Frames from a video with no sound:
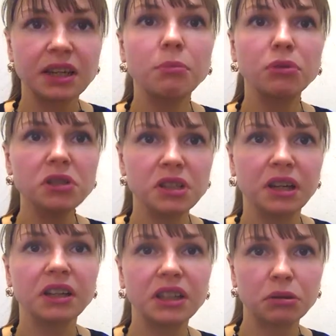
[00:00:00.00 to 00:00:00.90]

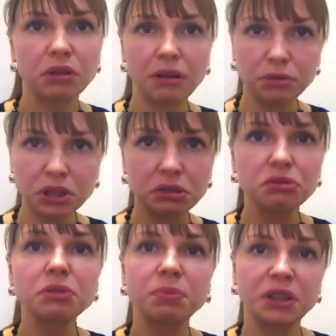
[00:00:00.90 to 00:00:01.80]
работе я
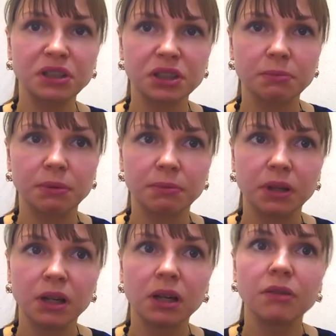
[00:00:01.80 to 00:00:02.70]
руководствуюсь принципом
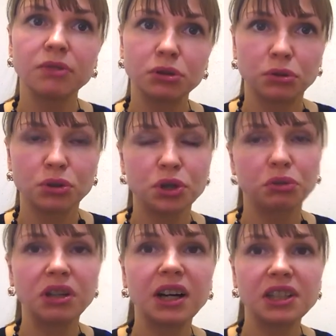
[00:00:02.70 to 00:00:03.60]
«все,
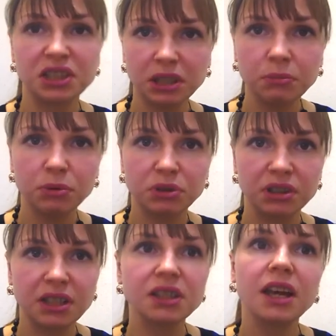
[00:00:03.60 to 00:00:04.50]
что я хотел бы
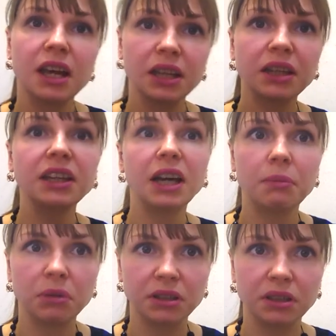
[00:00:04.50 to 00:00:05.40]
узнать, это
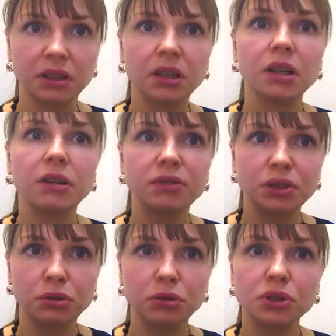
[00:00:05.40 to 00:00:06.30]
яблоня».
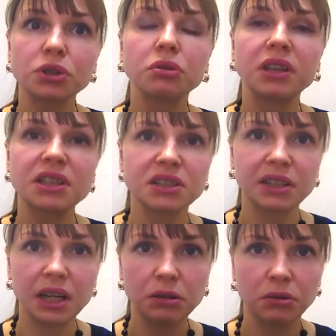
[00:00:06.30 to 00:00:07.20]
Все, что я
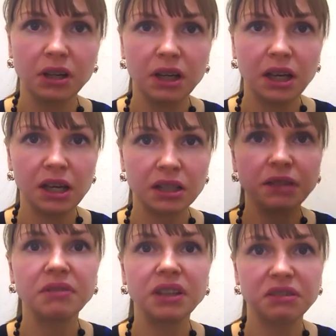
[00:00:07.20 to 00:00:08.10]
знаю, это
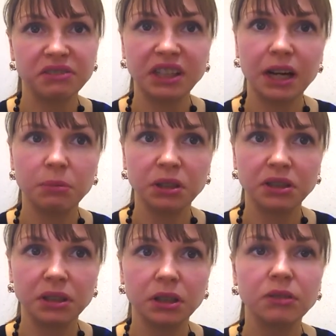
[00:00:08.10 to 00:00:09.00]
ветвь
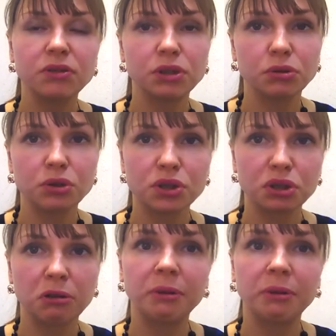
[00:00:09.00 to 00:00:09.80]
яблони. Все, что я